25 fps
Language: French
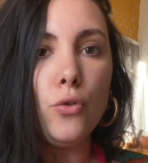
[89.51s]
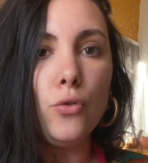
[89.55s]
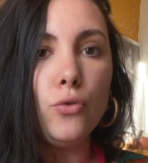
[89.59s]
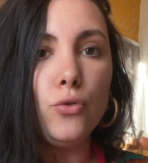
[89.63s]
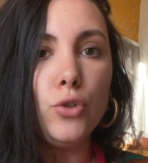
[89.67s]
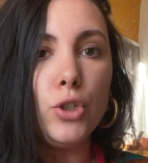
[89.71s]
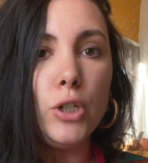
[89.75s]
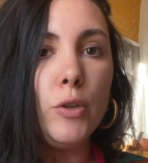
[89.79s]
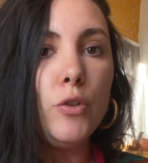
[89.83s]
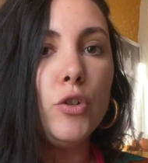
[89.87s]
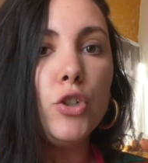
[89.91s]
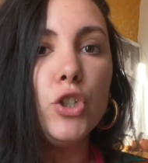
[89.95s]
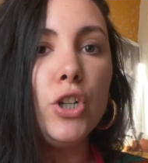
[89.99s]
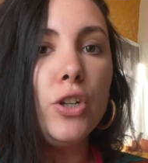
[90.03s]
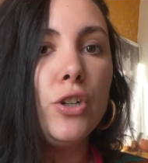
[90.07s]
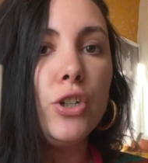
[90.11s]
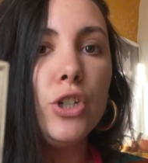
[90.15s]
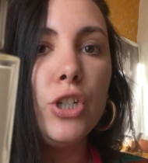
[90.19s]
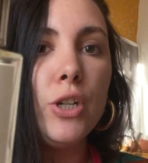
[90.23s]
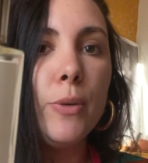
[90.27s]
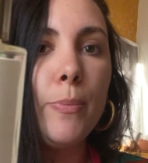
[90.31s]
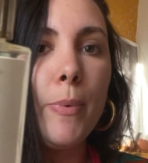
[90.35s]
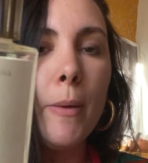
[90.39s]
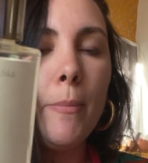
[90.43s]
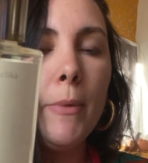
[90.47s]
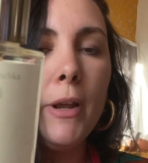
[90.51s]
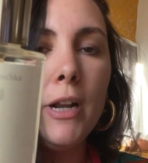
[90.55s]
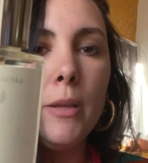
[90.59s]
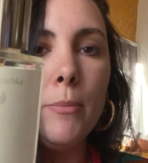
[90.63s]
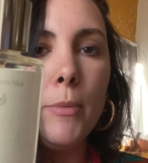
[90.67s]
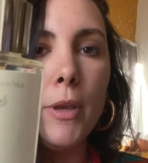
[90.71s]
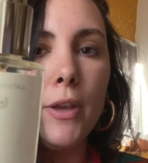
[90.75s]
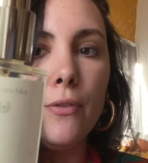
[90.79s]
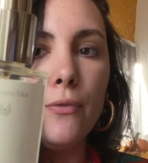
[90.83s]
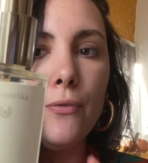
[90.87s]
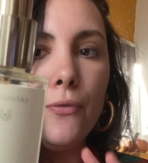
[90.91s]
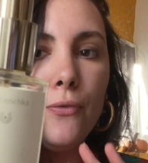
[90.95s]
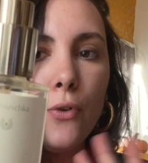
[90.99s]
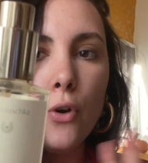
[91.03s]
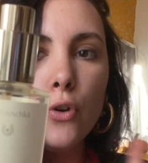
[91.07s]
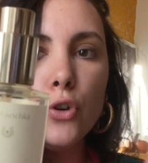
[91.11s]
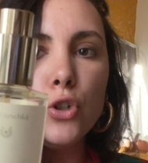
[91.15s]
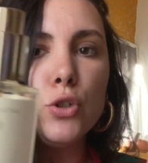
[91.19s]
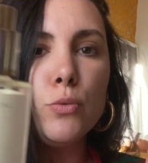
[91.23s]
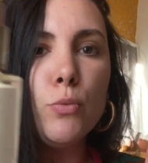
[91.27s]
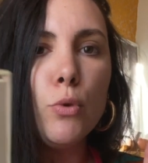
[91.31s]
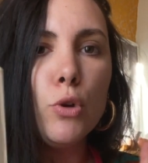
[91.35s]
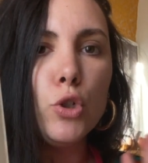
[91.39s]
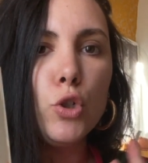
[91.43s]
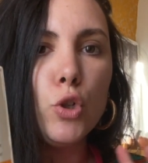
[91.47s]
j'ai pas mal aimé.
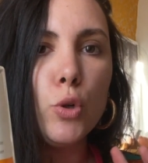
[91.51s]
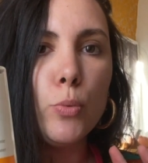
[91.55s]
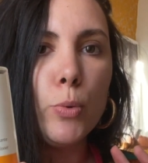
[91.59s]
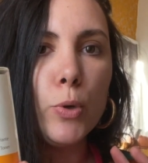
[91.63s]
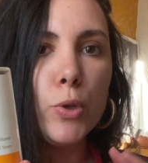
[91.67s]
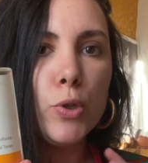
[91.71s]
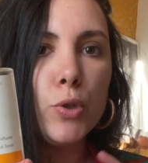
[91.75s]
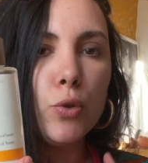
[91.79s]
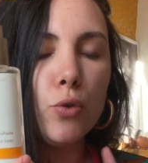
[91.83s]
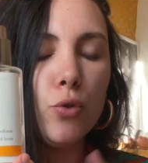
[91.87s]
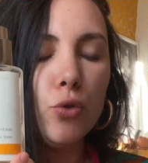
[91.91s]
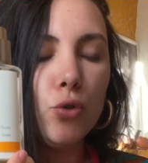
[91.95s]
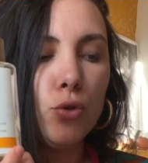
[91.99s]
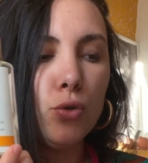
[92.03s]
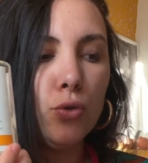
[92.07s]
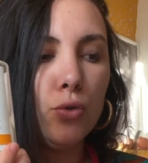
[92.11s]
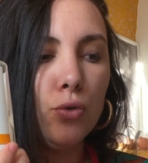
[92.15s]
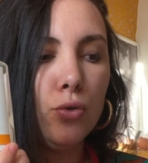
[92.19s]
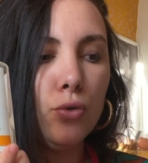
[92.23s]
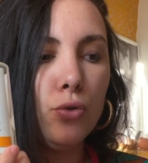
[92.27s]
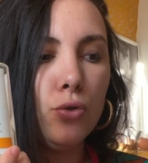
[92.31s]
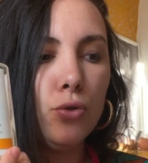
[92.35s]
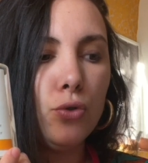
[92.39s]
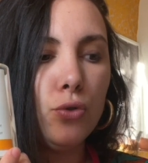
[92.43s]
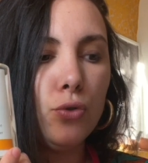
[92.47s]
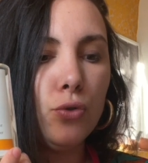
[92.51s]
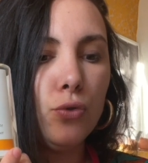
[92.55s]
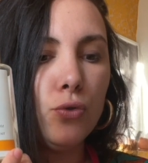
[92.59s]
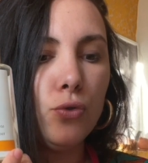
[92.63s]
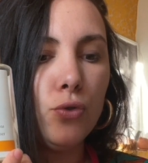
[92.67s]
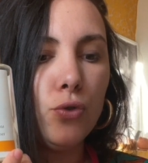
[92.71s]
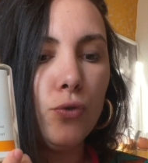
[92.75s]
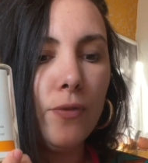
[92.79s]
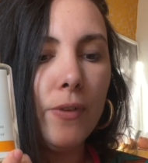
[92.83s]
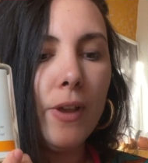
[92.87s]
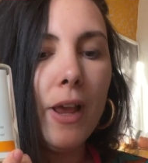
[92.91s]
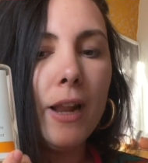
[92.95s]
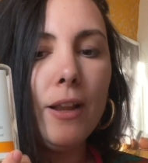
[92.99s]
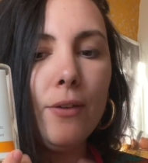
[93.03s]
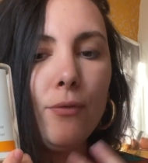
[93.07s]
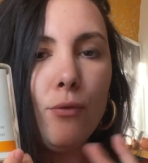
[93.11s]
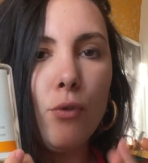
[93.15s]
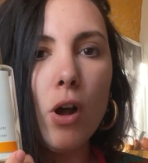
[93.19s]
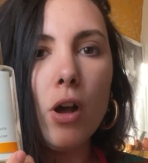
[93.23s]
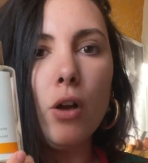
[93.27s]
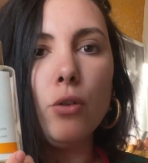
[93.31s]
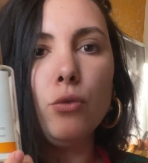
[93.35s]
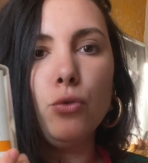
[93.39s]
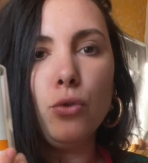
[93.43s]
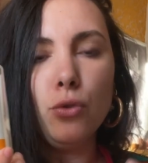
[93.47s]
Franchement, je pense que je, vais aller
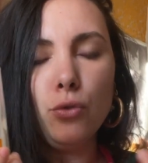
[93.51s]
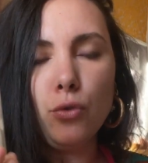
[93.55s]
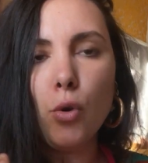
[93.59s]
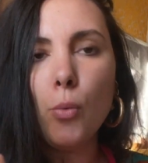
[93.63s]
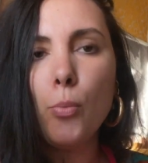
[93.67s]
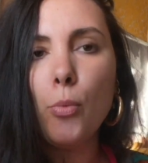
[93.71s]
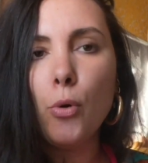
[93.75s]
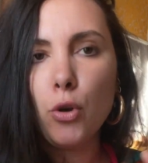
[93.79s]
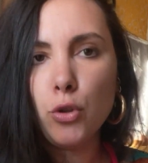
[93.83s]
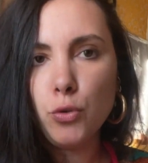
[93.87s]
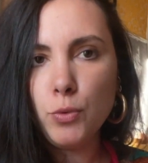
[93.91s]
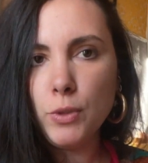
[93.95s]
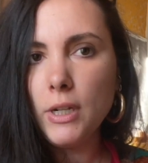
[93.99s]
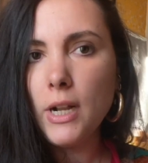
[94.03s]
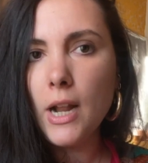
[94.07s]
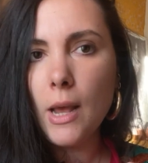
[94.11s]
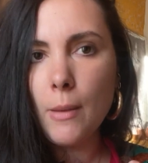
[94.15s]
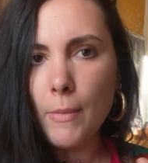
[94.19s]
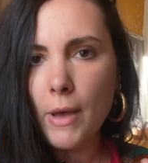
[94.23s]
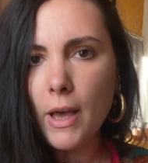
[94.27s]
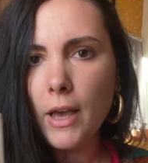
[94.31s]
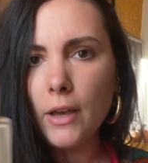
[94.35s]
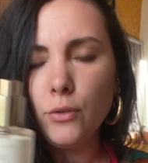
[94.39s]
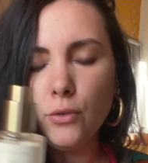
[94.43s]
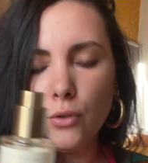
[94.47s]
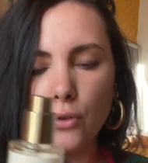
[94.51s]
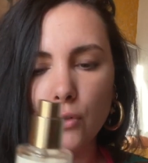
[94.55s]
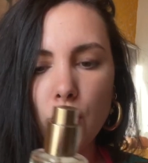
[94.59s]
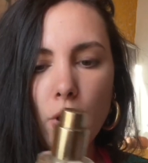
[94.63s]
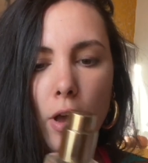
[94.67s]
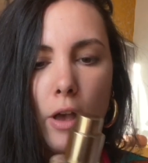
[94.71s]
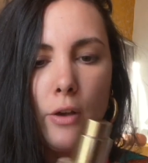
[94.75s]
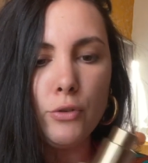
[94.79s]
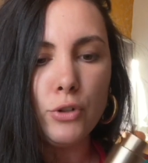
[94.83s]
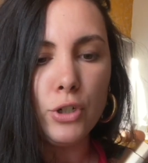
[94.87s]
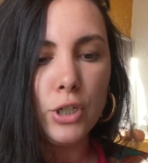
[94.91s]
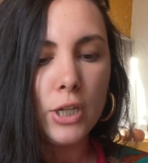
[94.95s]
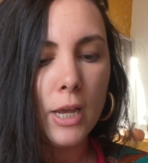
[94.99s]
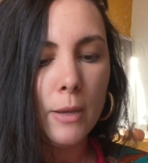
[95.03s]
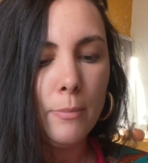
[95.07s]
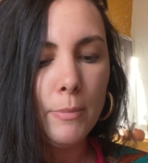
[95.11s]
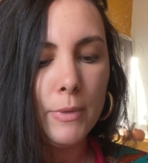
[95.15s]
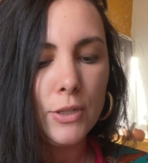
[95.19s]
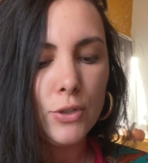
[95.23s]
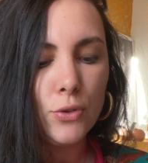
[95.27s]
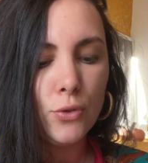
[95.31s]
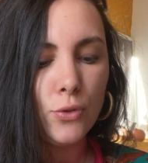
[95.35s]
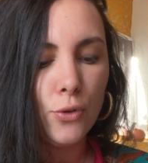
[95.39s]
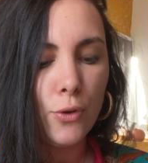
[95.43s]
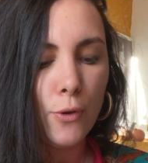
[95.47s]
voir d'autres produits de la marque Dr. Hauschka
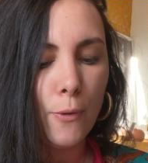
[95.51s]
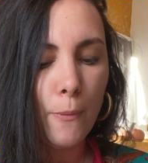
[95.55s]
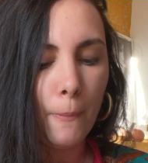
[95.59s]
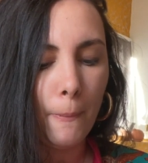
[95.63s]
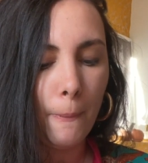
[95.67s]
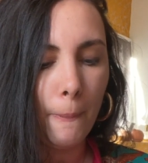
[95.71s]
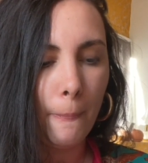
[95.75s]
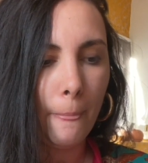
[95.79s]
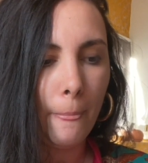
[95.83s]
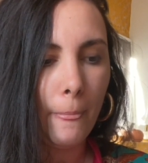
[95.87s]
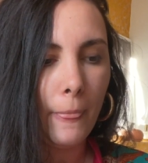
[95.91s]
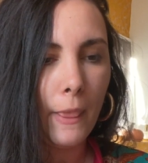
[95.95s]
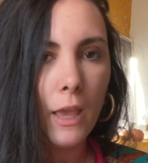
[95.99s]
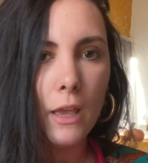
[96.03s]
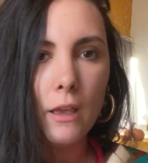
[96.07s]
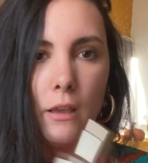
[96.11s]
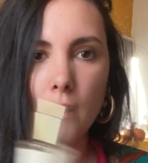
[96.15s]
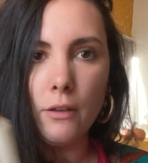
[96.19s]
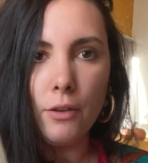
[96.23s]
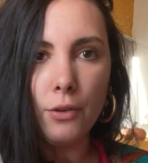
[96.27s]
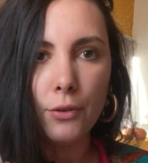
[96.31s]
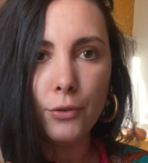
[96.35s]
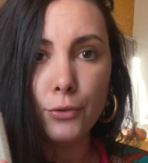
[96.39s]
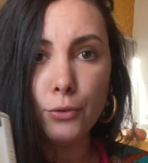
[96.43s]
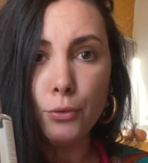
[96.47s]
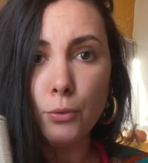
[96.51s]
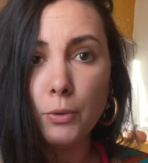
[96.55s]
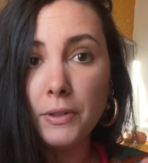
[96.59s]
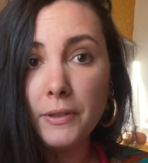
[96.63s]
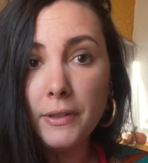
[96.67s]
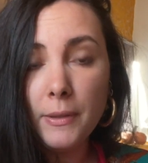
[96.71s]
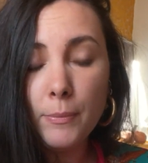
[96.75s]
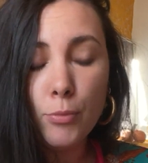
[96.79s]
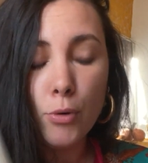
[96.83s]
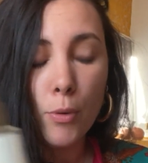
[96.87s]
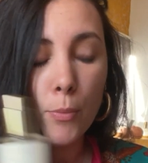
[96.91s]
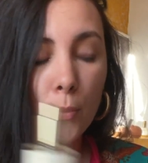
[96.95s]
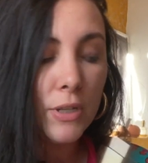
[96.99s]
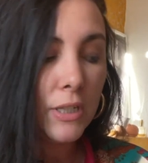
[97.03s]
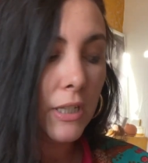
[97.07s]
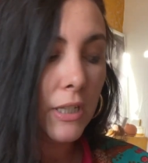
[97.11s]
parce que celui-ci, pour moi,